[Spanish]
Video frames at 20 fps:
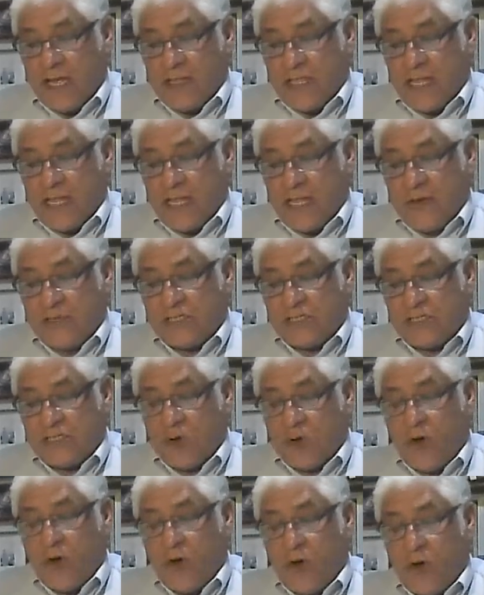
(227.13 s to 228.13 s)
de
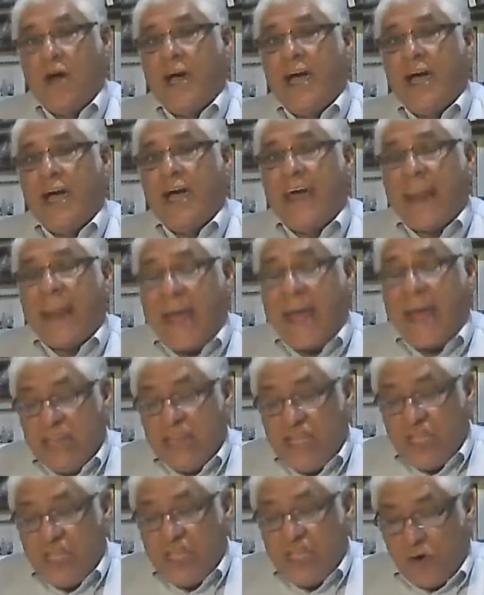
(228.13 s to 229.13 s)
nuestro gran
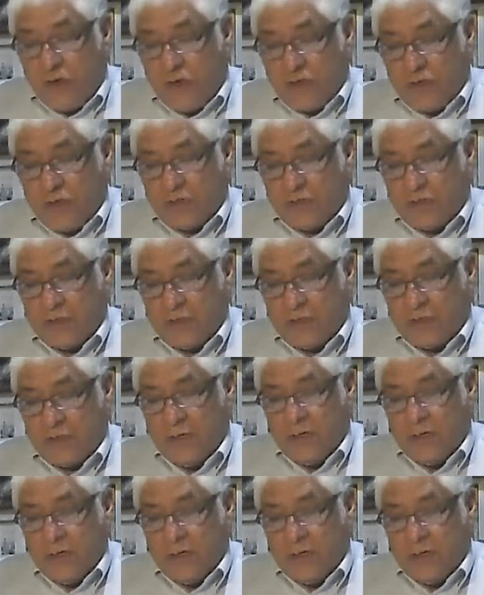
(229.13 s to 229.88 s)
Dios